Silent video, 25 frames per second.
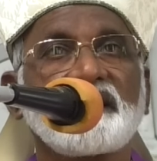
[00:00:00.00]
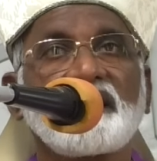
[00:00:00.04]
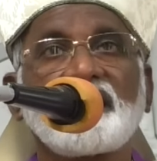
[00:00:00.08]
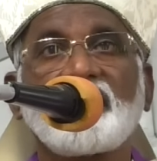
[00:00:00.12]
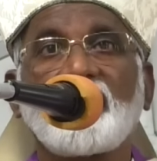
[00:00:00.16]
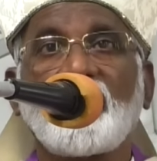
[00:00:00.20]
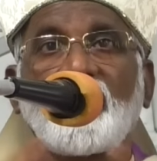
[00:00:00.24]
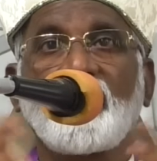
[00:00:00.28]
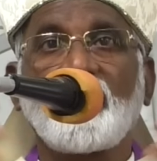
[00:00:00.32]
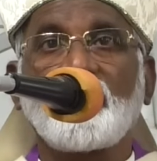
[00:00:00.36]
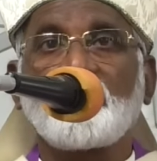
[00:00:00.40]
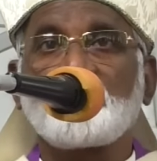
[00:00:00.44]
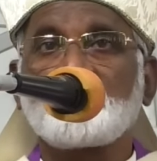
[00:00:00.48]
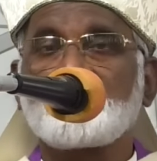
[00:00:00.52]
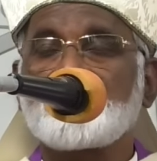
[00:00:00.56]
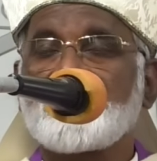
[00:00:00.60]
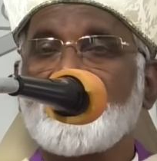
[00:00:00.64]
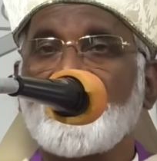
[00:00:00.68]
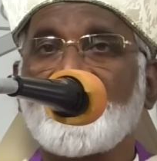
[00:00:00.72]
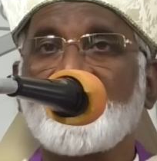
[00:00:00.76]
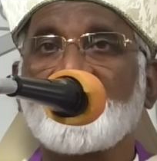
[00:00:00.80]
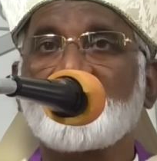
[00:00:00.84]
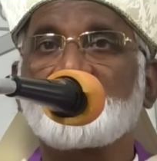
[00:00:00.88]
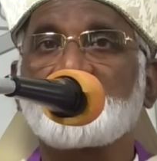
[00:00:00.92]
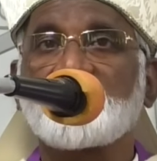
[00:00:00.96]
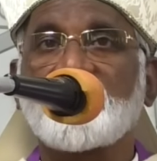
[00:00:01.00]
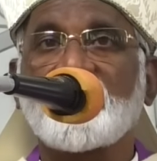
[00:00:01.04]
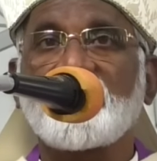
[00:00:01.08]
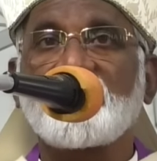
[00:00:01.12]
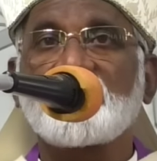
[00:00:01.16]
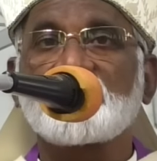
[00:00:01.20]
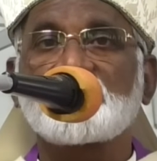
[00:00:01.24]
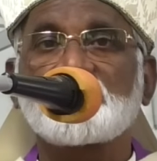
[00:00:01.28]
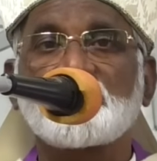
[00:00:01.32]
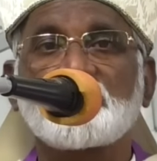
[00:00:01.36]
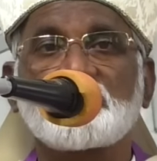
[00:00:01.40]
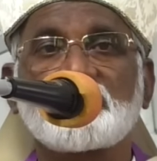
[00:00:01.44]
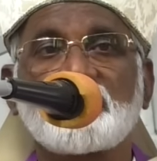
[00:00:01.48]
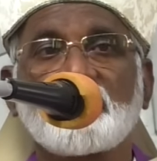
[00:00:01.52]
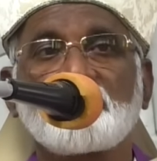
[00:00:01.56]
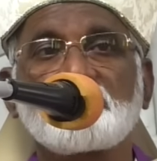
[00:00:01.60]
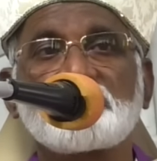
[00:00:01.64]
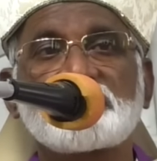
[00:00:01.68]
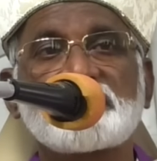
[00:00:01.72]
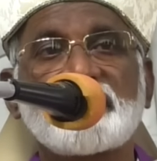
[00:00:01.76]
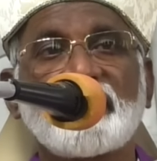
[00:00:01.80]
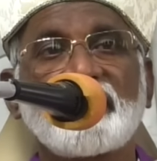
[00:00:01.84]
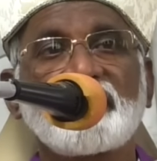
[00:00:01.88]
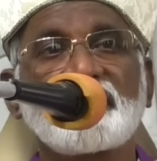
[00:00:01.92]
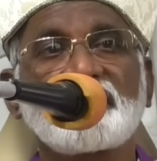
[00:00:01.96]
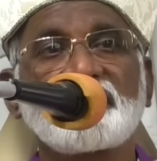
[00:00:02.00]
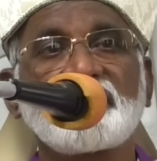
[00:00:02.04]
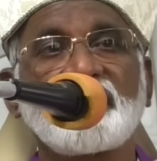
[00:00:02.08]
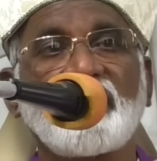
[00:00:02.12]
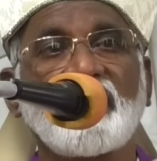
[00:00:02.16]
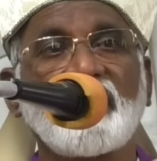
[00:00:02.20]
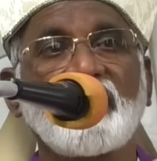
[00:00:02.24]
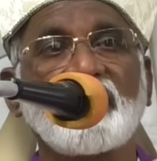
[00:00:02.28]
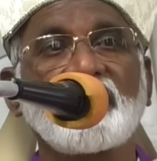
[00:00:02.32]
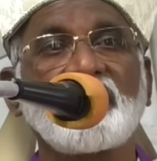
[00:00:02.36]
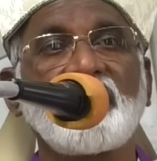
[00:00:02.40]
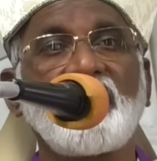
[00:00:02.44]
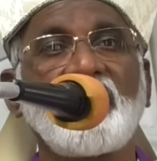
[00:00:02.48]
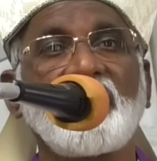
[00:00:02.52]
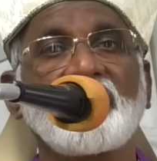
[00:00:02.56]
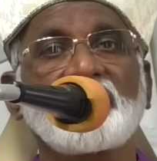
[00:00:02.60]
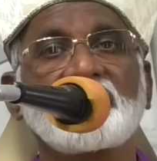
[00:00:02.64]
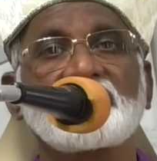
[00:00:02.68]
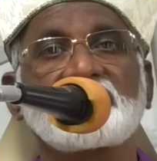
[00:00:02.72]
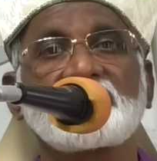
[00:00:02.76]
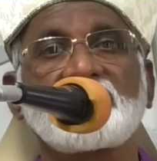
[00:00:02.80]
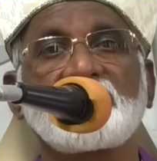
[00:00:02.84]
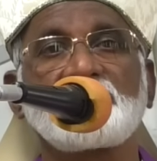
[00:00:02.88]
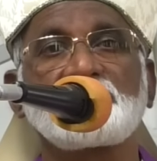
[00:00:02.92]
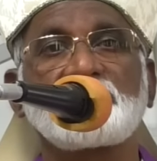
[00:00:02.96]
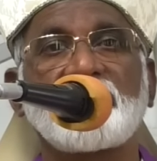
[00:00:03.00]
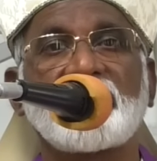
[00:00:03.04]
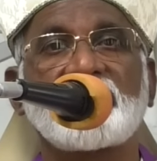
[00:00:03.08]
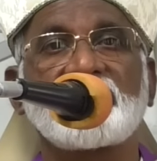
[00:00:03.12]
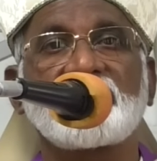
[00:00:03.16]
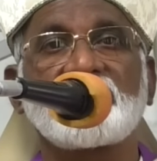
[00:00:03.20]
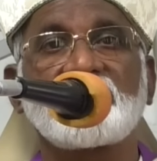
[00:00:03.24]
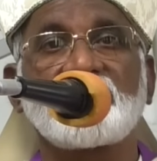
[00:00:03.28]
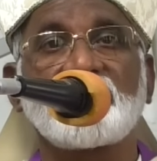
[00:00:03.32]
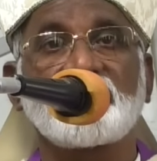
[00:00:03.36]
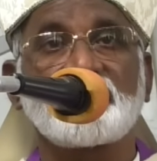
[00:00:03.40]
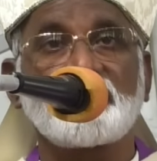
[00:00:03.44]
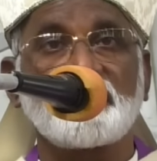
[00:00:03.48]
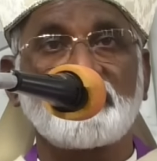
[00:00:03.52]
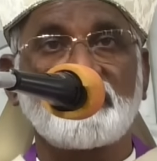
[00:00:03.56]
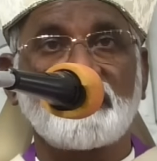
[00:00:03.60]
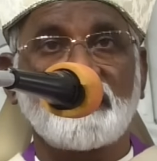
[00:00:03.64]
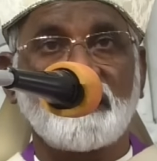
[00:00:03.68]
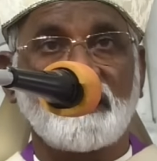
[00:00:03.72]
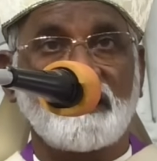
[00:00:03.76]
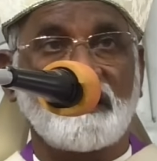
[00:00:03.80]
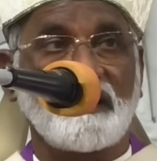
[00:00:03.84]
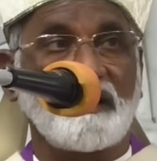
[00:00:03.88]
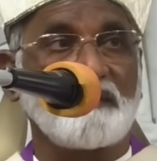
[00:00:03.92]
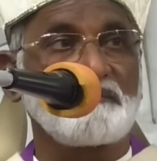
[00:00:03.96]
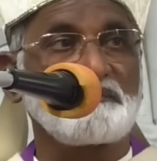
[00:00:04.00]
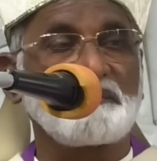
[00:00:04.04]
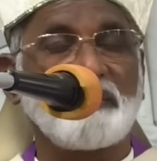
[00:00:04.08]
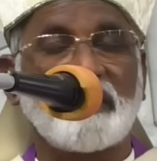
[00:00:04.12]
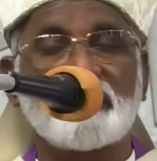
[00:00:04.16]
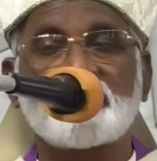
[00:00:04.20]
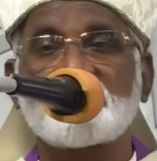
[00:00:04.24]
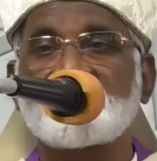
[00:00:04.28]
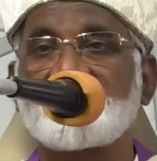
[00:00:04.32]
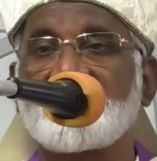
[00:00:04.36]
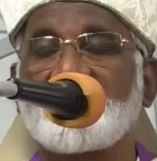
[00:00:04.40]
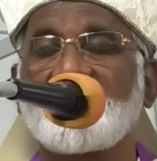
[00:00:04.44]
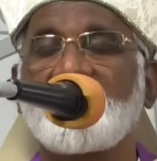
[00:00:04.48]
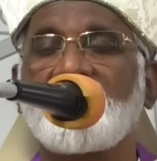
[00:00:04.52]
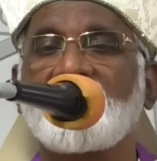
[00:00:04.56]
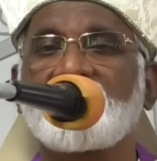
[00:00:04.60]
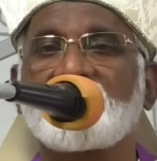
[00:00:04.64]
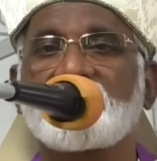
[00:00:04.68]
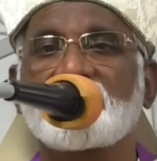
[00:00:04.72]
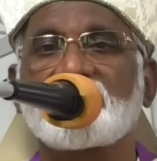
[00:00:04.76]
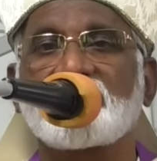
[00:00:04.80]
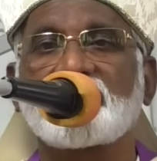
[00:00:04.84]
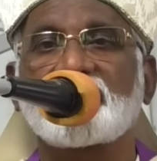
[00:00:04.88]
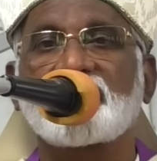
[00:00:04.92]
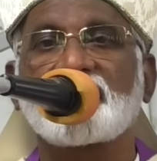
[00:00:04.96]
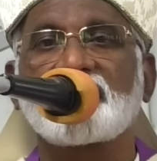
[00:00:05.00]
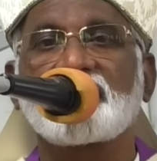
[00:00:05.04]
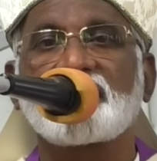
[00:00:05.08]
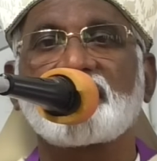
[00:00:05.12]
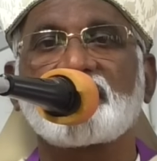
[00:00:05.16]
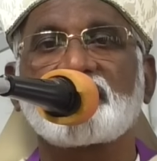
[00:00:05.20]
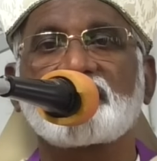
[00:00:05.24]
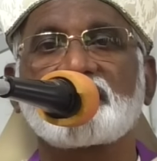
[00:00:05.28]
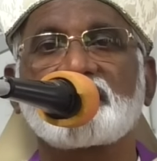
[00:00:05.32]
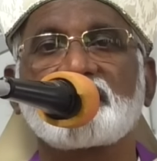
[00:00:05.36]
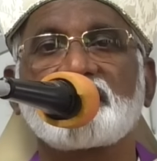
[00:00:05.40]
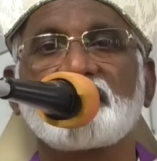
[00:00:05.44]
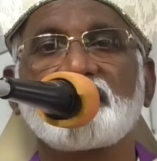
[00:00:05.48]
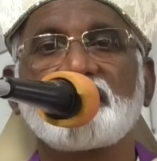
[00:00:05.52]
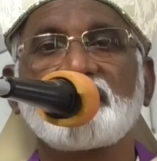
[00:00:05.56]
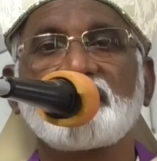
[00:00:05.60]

எல்லாம் நல்ல முறையில் சுத்தம் செய்து அழகாக தென்படுகின்றது எல்லாம் பச்சையாக இருக்கின்றது